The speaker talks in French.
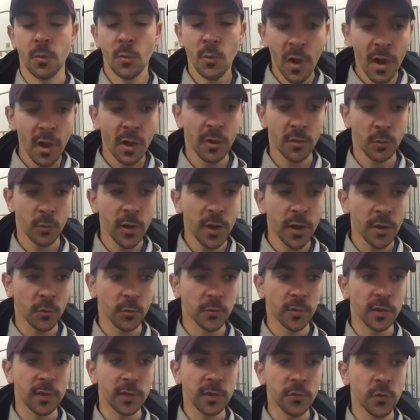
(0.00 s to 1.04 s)
Ouais, ouais,
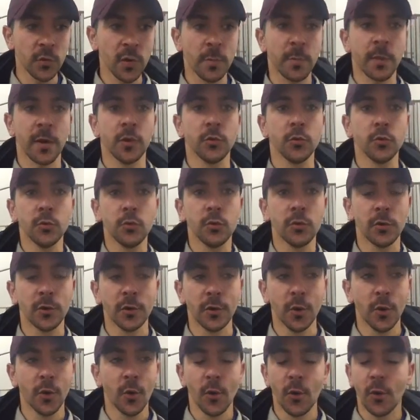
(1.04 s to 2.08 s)
on a le niveau. Après,
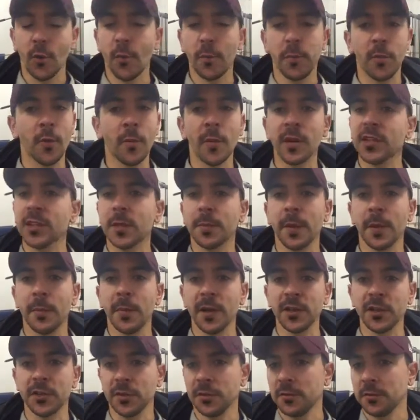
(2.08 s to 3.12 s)
nous, on prend match après
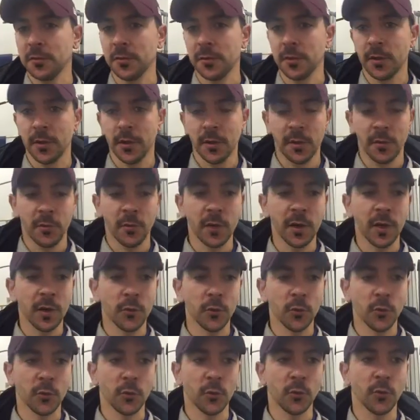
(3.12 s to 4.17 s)
match. Voilà,
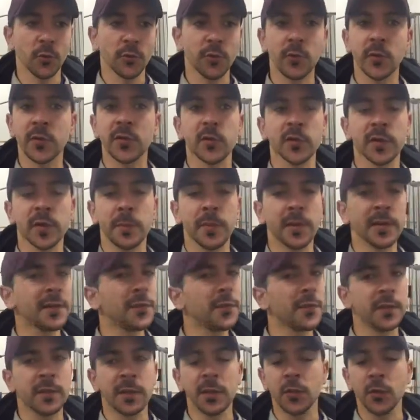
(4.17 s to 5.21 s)
donc on ne s'est pas
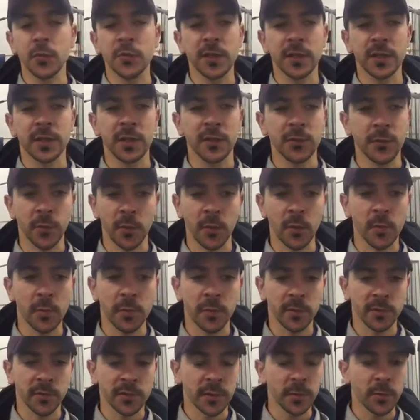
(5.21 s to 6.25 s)
fixé d'objectif pour,
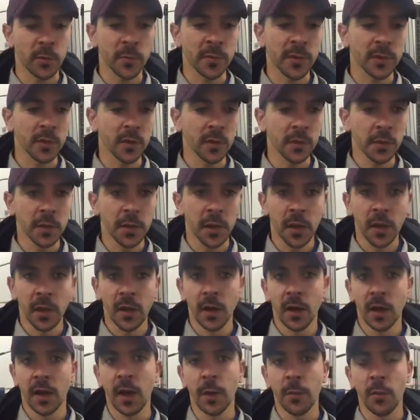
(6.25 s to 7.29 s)
dans un premier temps.
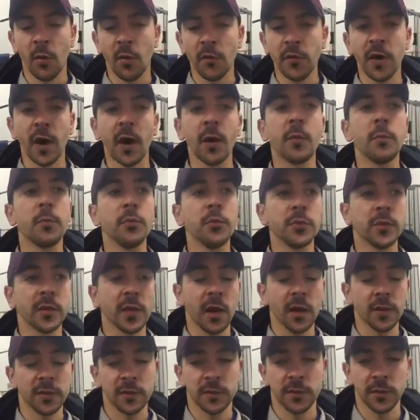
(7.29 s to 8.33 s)
Après, on verra plus
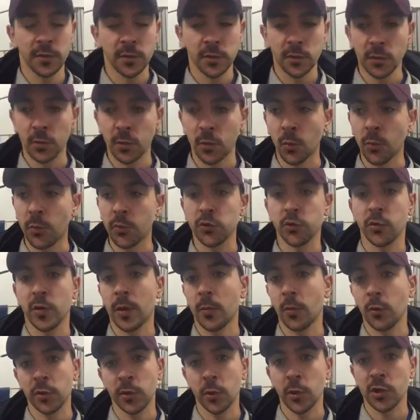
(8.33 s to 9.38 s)
tard si on peut jouer la
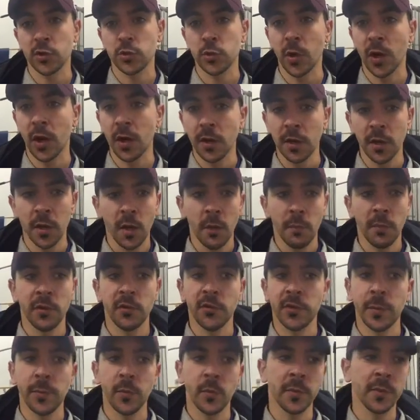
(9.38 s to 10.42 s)
montée, on la jouera. Mais
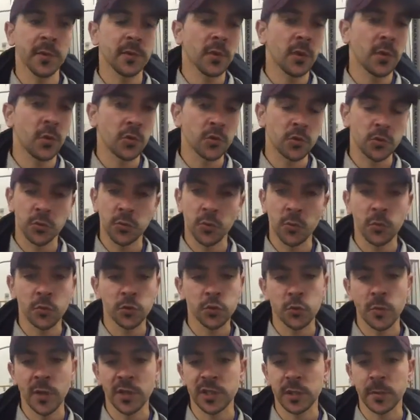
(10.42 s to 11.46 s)
dans un premier temps, on
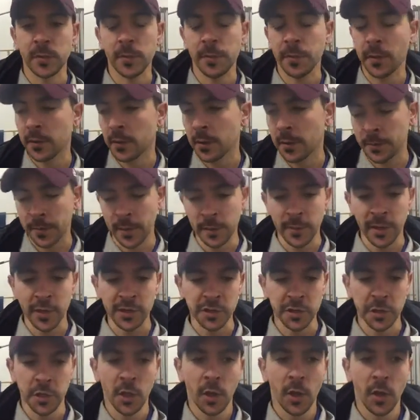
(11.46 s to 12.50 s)
joue, match après
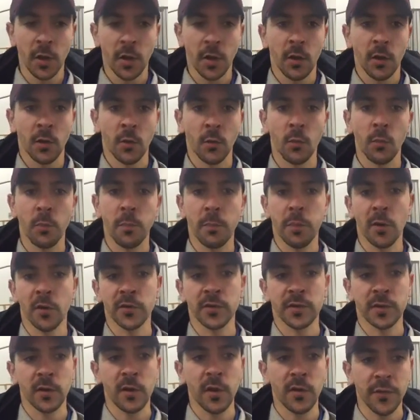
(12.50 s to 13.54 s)
match. On
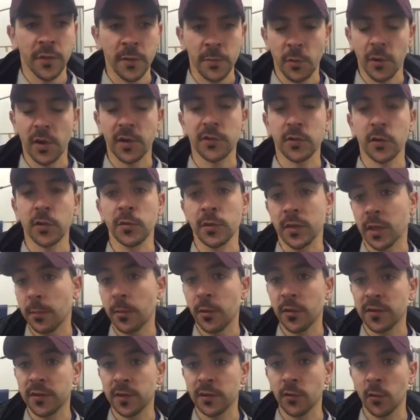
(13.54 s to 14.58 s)
pense avoir fait pour l'instant une très
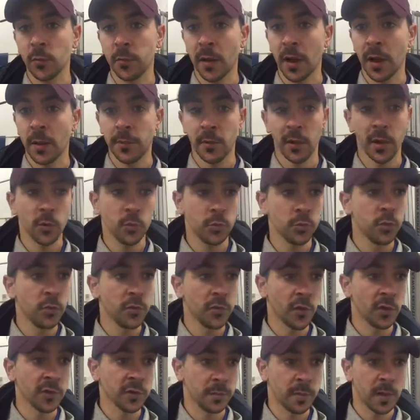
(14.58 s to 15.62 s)
bonne saison par rapport à la Coupe de
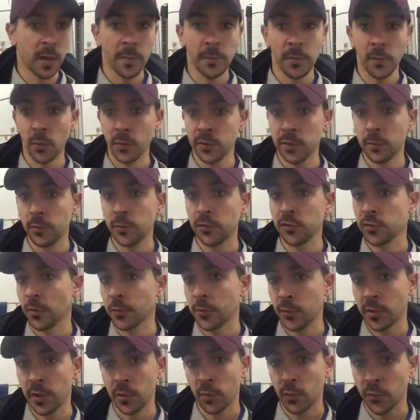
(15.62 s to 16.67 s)
France et par rapport au début de
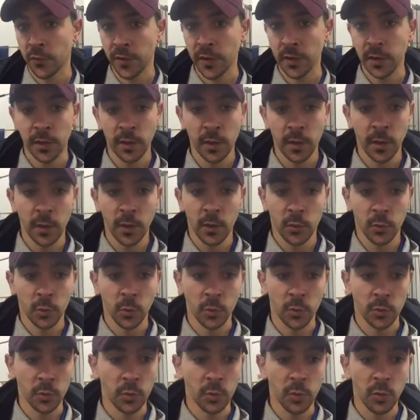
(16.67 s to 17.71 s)
championnat qu'on fait.
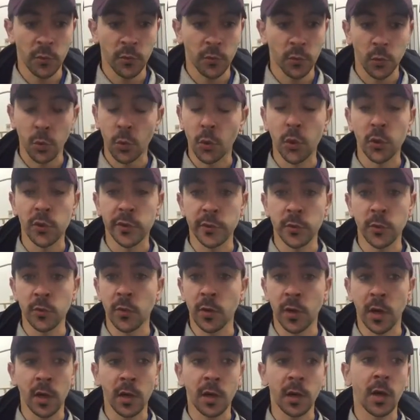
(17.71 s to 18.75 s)
Donc, il euh, faut qu'on continue.
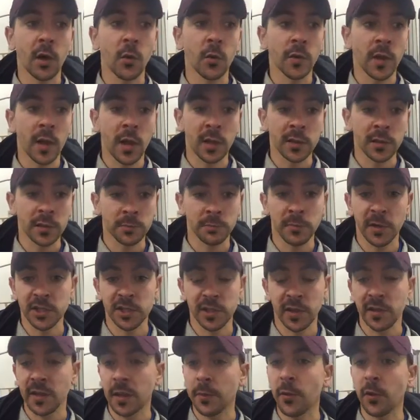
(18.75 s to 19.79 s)
Voilà, là, on a un match
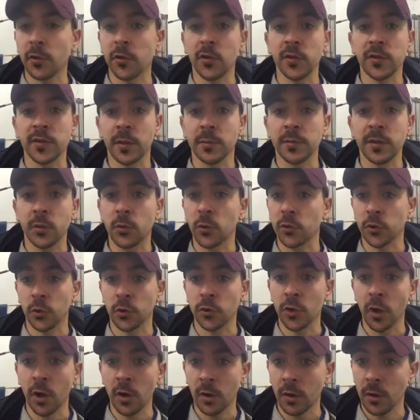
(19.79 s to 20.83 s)
très important samedi contre
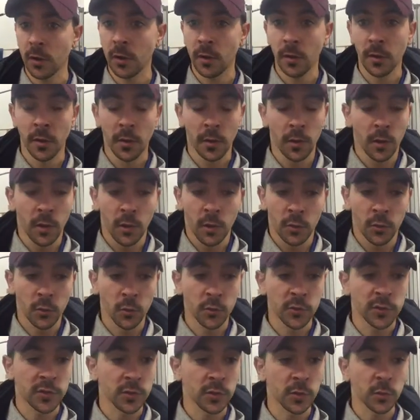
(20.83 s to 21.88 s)
Niort.
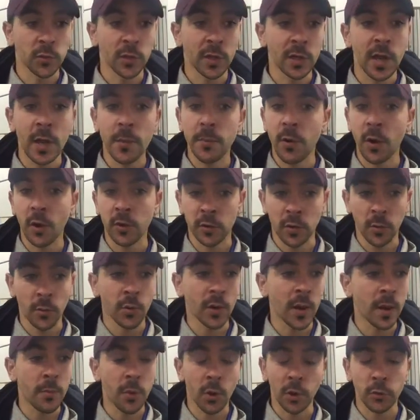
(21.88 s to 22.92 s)
Donc, si on l'aborde comme on
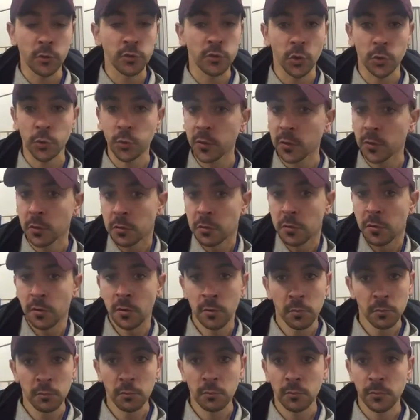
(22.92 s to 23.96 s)
l'aborde aujourd'hui, euh,
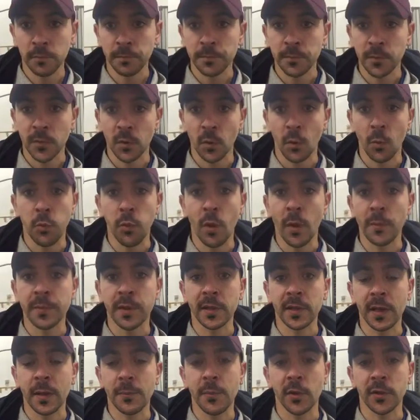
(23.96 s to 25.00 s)
on pourra
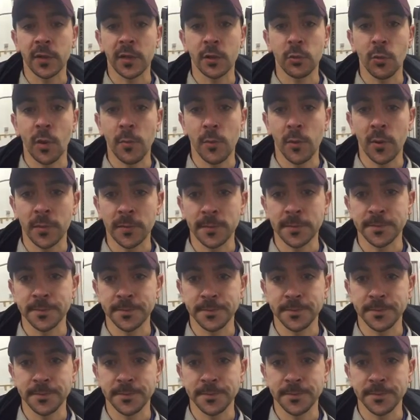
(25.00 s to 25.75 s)
peut-être apporter les trois points.